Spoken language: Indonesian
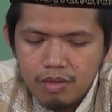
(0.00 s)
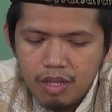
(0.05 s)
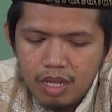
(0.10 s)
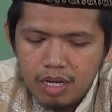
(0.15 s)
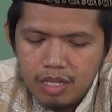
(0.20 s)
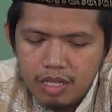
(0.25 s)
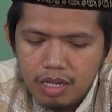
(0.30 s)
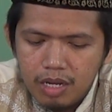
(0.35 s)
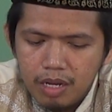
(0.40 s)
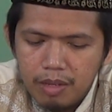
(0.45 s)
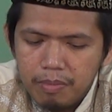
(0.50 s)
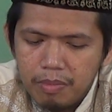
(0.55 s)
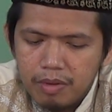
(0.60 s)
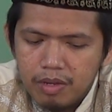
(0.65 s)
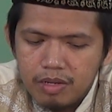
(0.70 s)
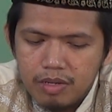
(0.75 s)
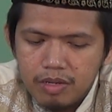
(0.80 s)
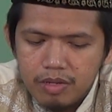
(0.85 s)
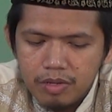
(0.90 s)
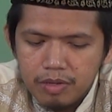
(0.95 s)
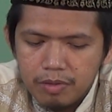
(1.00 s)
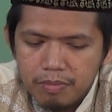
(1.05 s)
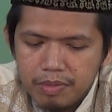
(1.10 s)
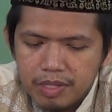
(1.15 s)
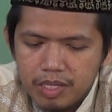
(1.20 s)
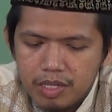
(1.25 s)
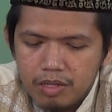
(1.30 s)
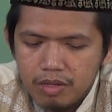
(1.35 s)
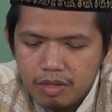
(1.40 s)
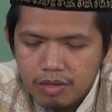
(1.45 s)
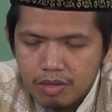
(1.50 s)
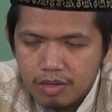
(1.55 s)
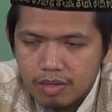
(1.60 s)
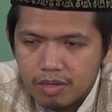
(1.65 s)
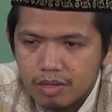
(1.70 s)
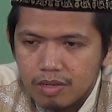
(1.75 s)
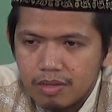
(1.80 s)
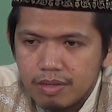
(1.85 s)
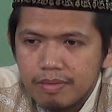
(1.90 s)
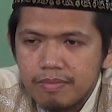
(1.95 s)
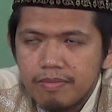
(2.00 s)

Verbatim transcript: artine padha bejo